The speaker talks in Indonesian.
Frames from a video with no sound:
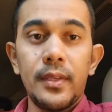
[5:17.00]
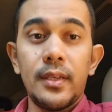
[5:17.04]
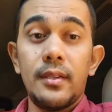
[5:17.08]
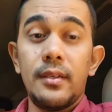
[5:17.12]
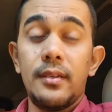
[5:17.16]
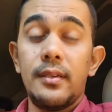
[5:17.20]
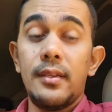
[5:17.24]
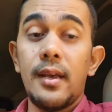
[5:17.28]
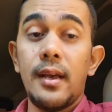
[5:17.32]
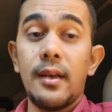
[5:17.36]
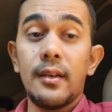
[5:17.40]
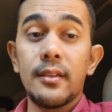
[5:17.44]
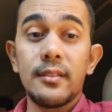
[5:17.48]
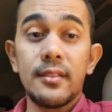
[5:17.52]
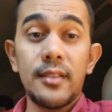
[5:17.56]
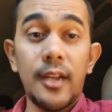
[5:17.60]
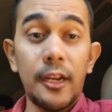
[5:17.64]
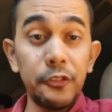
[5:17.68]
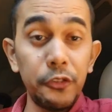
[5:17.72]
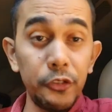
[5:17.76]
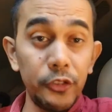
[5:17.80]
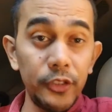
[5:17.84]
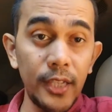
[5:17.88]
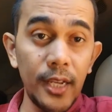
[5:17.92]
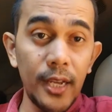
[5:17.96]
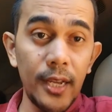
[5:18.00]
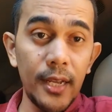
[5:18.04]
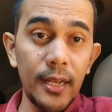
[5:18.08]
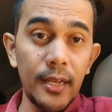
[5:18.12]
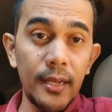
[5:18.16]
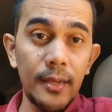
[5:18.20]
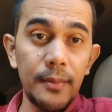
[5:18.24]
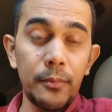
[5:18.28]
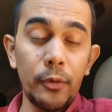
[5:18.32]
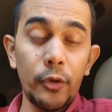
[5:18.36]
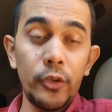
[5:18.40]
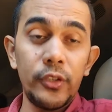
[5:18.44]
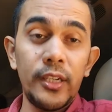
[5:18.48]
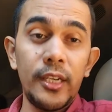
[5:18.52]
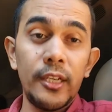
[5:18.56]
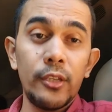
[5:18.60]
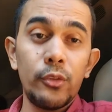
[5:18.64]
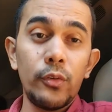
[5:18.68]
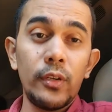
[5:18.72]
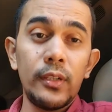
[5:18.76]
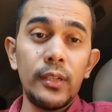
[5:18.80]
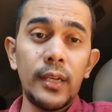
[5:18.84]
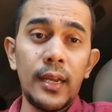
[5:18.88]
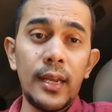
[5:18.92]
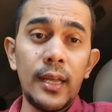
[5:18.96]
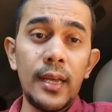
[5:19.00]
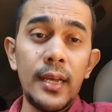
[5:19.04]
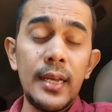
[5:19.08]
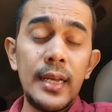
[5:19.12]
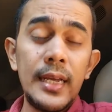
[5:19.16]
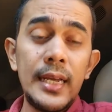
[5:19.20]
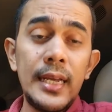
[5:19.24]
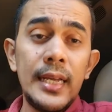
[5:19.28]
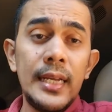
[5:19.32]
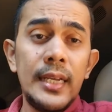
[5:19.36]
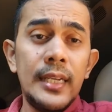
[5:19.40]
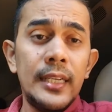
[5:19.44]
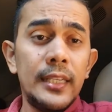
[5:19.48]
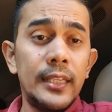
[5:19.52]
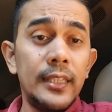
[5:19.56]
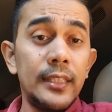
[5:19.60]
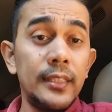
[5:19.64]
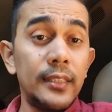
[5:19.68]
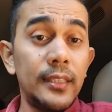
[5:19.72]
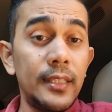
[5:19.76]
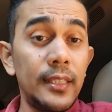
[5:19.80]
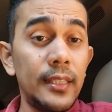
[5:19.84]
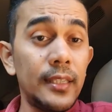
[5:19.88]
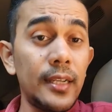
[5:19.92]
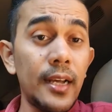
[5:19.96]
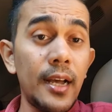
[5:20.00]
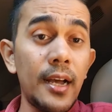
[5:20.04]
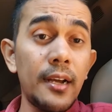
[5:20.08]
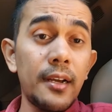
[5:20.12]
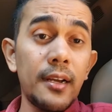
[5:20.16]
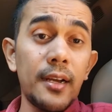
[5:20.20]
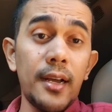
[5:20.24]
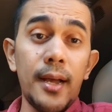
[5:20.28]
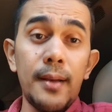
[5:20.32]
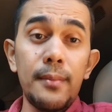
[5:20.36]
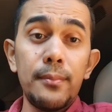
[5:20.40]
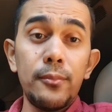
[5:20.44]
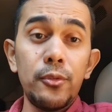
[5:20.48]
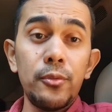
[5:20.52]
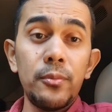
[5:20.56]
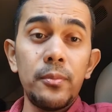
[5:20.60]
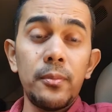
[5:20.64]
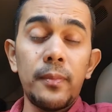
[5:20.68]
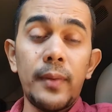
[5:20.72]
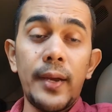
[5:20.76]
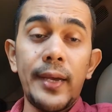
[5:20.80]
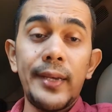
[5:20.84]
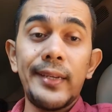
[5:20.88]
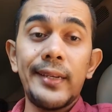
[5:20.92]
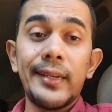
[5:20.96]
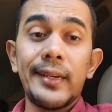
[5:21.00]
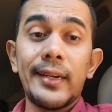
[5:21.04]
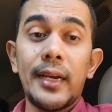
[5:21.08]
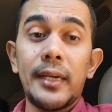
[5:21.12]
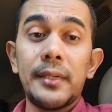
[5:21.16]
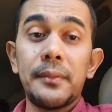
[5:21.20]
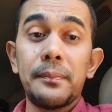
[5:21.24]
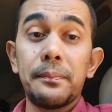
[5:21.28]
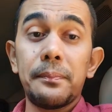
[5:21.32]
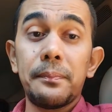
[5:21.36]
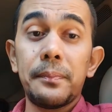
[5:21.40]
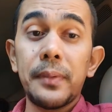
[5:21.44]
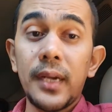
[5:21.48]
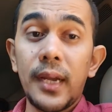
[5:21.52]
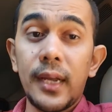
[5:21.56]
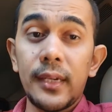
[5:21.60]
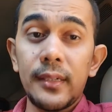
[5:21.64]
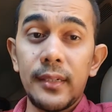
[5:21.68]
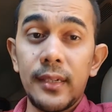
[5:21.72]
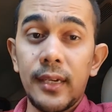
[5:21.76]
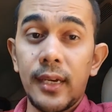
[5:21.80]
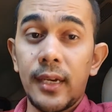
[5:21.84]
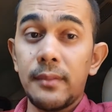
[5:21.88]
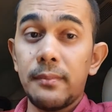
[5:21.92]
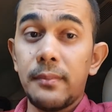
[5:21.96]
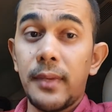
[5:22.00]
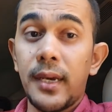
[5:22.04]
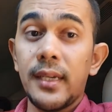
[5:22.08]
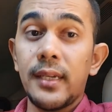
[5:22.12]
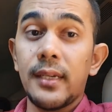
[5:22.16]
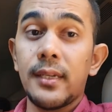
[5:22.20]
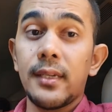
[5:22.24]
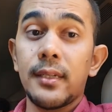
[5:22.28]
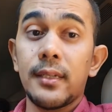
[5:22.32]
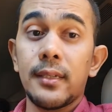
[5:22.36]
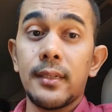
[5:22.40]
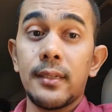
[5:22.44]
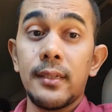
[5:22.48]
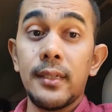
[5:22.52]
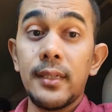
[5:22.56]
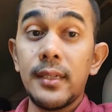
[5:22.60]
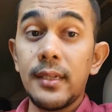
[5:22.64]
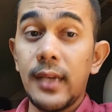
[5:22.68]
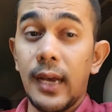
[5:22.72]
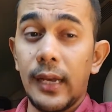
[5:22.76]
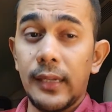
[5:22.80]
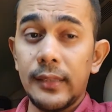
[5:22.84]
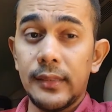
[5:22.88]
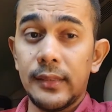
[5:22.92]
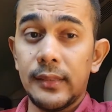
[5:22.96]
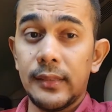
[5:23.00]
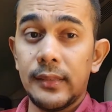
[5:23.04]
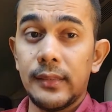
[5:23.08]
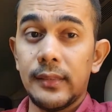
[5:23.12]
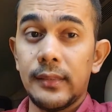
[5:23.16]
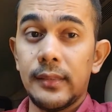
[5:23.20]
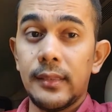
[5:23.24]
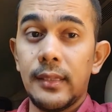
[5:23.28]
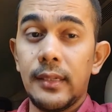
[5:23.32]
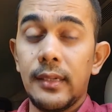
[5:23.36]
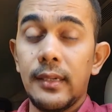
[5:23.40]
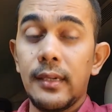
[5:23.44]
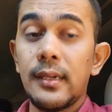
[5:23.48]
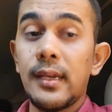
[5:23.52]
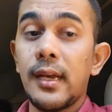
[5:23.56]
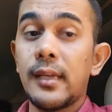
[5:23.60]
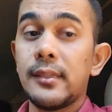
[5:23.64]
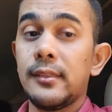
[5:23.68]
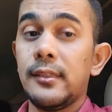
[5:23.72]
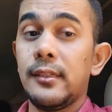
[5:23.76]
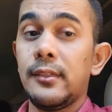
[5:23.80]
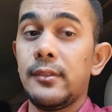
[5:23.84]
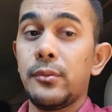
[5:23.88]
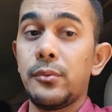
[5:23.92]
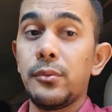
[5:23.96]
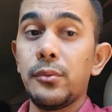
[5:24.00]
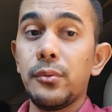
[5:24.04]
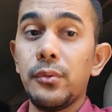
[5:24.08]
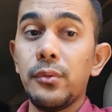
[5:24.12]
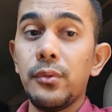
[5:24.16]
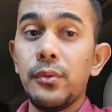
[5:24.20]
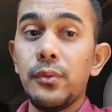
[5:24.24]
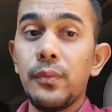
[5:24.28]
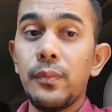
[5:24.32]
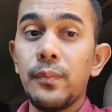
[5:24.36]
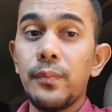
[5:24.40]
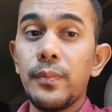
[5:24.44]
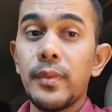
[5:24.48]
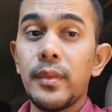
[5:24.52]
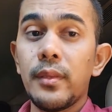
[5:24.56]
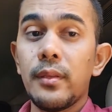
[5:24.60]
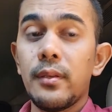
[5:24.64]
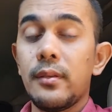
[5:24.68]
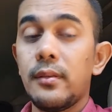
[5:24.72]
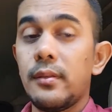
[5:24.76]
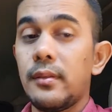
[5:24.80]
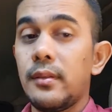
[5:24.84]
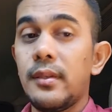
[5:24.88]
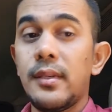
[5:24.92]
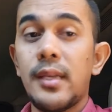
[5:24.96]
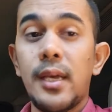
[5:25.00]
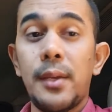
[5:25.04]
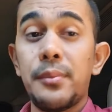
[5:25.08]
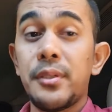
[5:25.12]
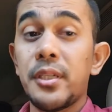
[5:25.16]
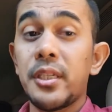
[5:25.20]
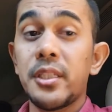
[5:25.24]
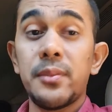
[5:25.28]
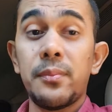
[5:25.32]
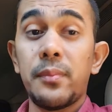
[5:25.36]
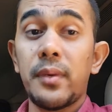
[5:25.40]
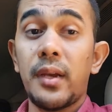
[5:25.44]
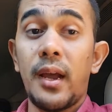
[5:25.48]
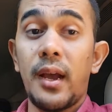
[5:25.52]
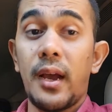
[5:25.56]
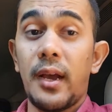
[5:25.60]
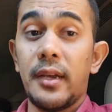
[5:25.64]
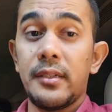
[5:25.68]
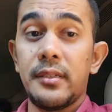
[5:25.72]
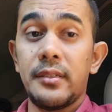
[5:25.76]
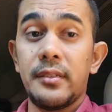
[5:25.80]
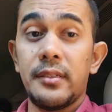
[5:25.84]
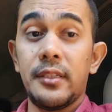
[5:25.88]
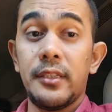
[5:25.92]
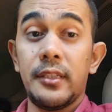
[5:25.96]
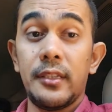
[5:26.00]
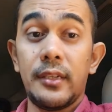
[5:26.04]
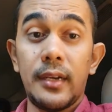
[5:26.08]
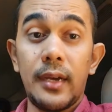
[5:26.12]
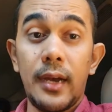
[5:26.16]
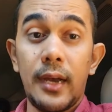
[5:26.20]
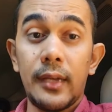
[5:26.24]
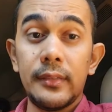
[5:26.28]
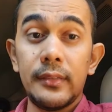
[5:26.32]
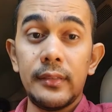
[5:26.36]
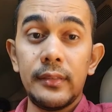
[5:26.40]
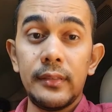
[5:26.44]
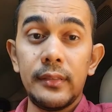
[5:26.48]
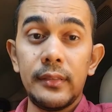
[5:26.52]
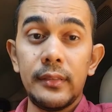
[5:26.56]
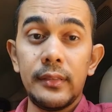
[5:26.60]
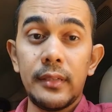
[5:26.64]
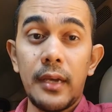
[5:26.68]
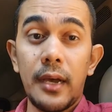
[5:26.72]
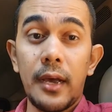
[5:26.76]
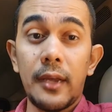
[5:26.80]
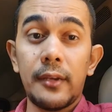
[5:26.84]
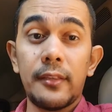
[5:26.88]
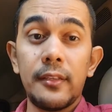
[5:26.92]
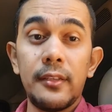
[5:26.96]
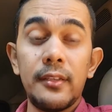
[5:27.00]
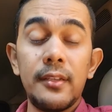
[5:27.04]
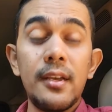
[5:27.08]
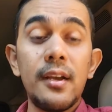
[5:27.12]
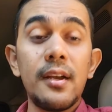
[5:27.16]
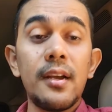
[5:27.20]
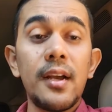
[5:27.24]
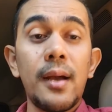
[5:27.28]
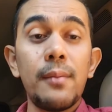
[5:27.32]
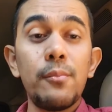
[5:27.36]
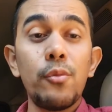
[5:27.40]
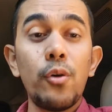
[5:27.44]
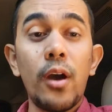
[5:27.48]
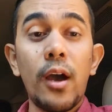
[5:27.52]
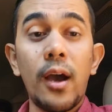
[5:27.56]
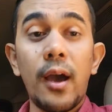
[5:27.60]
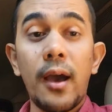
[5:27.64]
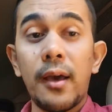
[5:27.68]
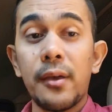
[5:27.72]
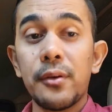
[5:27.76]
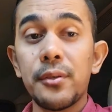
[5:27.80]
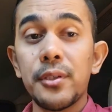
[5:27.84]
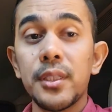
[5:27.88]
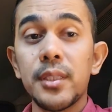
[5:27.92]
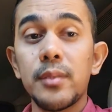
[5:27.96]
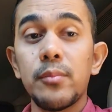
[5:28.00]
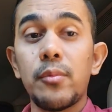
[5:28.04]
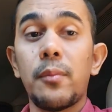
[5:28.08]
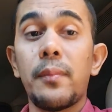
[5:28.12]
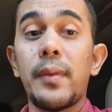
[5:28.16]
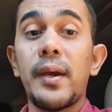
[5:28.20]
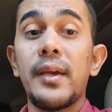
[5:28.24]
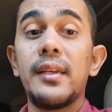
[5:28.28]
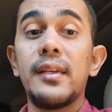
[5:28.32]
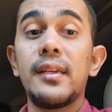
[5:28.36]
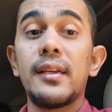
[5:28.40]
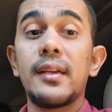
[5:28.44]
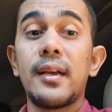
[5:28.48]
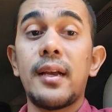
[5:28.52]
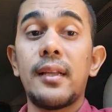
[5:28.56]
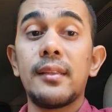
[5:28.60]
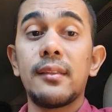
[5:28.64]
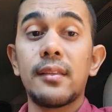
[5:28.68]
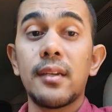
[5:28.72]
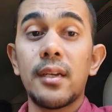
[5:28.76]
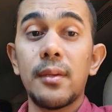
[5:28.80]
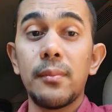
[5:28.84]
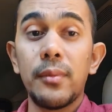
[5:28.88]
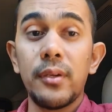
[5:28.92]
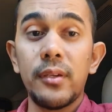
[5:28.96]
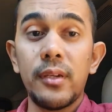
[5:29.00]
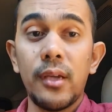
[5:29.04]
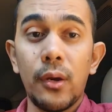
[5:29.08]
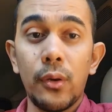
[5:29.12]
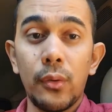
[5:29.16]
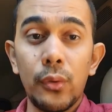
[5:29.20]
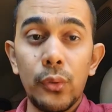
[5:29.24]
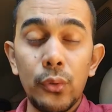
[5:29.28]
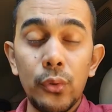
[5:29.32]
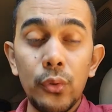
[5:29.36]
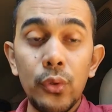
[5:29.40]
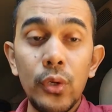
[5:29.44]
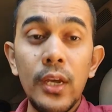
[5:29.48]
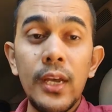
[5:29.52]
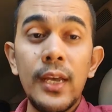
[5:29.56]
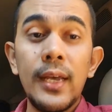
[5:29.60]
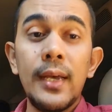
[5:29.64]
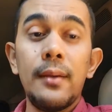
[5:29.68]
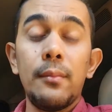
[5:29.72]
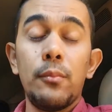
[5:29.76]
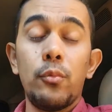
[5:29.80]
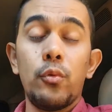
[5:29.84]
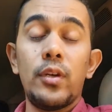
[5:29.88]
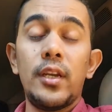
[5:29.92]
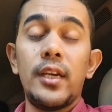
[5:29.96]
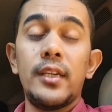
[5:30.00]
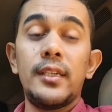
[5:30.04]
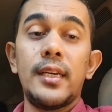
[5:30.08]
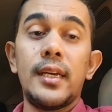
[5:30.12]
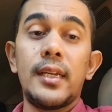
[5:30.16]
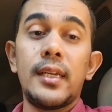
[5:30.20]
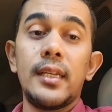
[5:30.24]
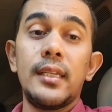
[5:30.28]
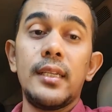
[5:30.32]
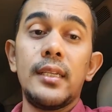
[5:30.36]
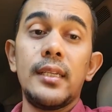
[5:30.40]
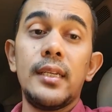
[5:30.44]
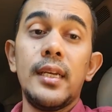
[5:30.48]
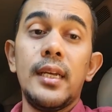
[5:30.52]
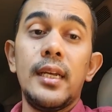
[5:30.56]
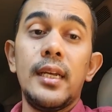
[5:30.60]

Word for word: Yang selanjutnya, poinnya itu adalah ketika kamu mainkan peran dengan baik di gas, gas itu tidak bisa sembarangan ditekan. Artinya kamu harus memainkan terlebih dahulu mulai dari